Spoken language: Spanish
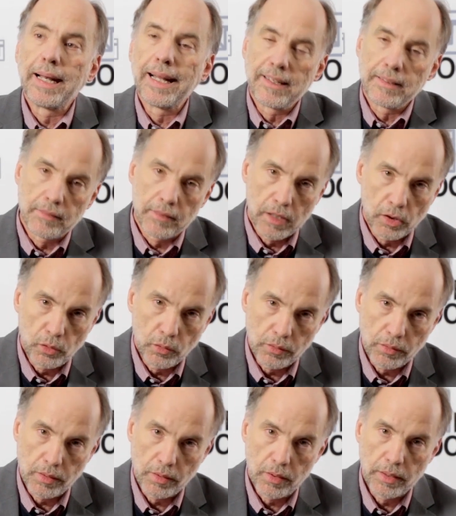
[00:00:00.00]
analizar
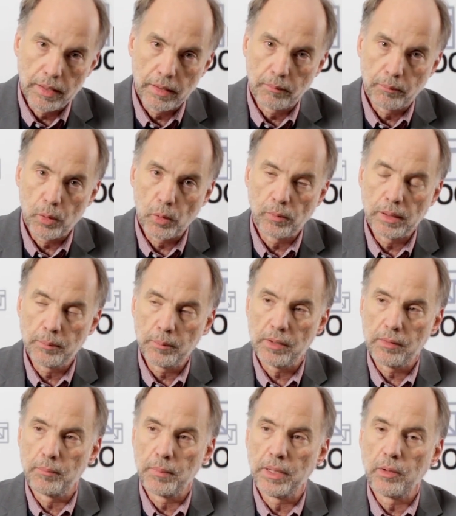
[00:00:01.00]
los eh, eh,
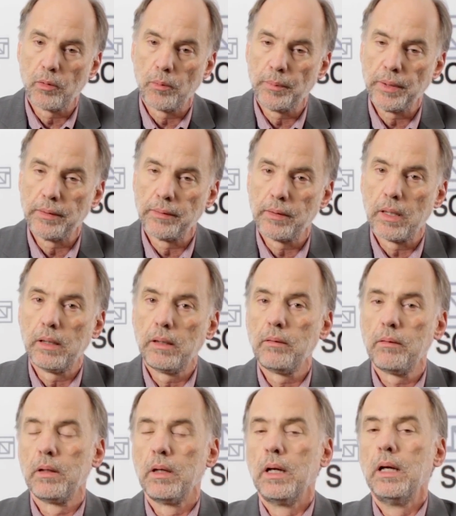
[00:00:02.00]
problemas
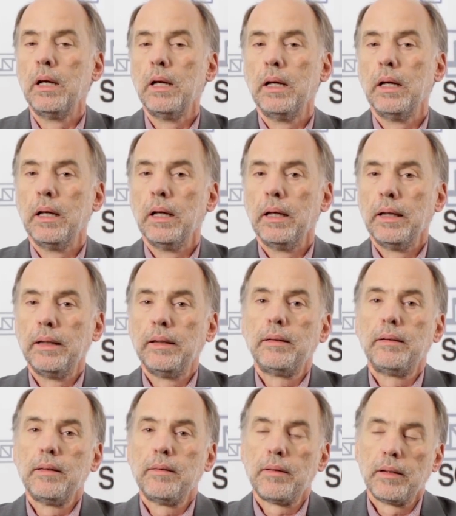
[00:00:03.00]
medioambientales y
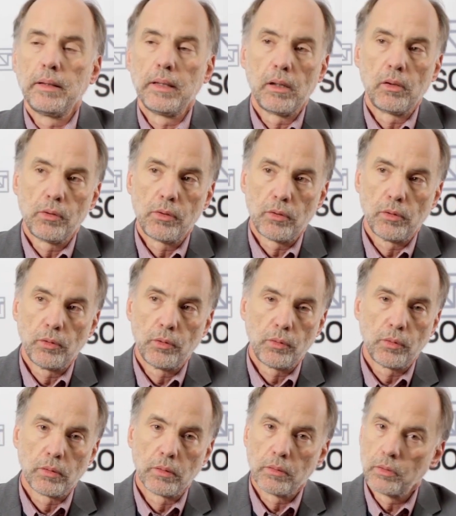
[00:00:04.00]
diseñar las
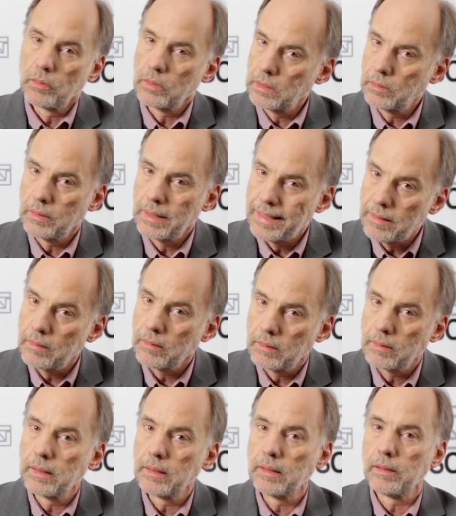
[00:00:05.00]
soluciones. Yo creo que ese
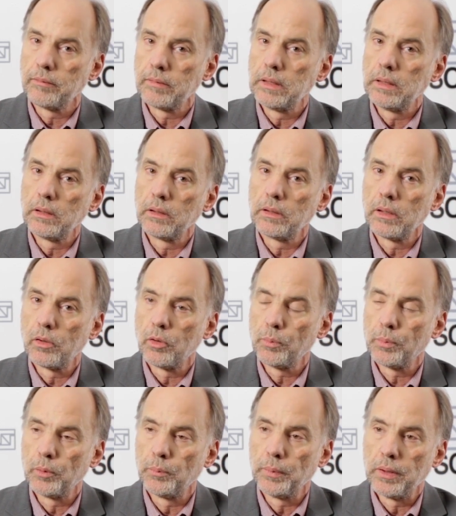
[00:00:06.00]
tiene que venir de
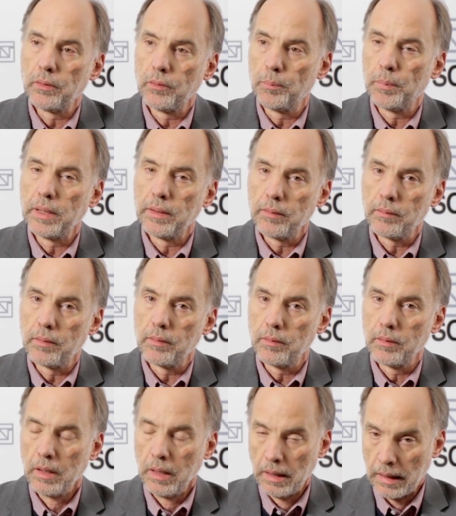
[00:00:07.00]
los propios
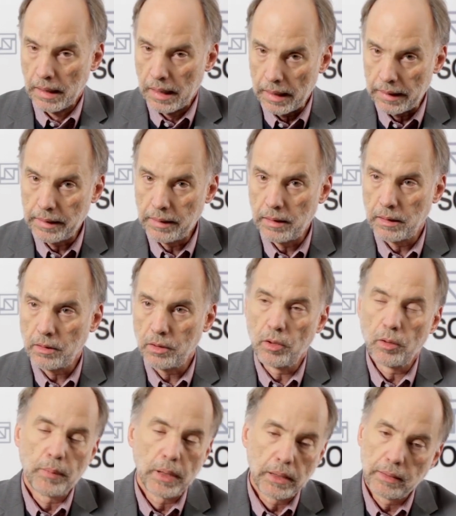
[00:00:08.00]
países aquí en
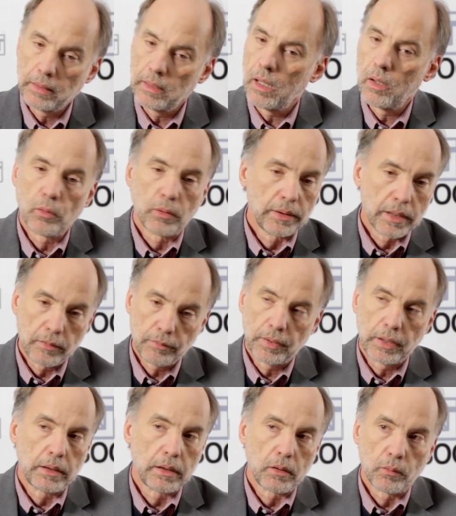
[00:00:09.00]
Latinoamérica o en
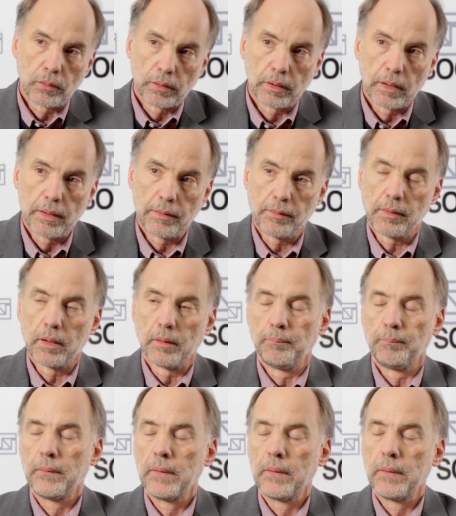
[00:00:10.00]
África o en Asia.